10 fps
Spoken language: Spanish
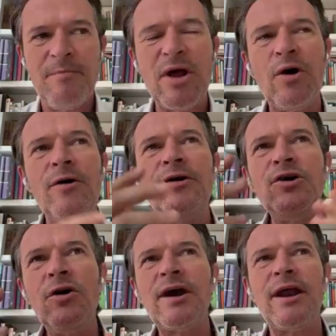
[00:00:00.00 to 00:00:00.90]
Pero
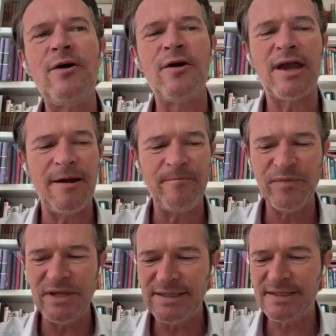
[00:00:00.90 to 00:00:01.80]
yo creo que
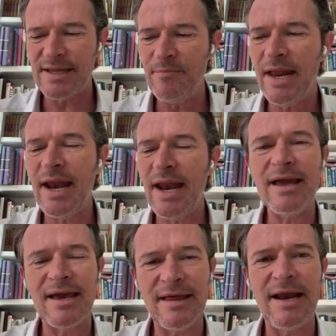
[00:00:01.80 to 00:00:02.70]
también
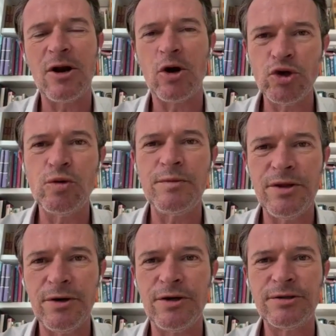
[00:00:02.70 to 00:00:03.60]
hay que darle al
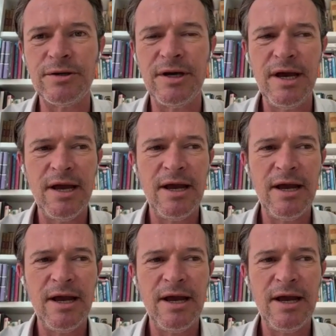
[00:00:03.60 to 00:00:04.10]
consumidor